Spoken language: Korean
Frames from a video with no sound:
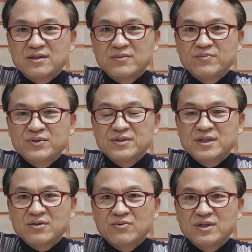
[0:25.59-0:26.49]
김포
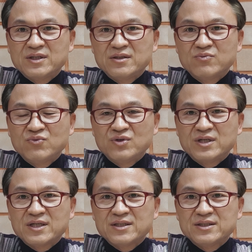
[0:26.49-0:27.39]
산골에 있는
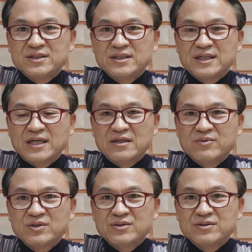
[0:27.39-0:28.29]
물이라든지
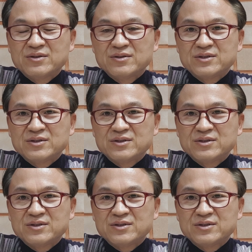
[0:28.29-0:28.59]
아니면 어,